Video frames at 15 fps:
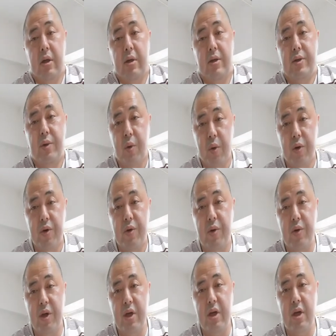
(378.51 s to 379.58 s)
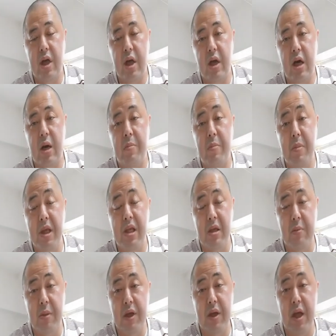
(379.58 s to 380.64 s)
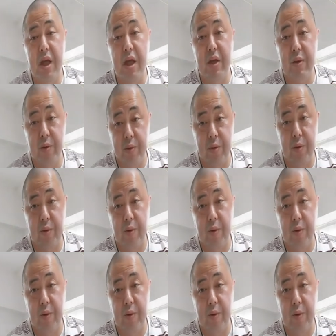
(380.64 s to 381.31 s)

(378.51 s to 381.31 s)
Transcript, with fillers: そういう人間が見ている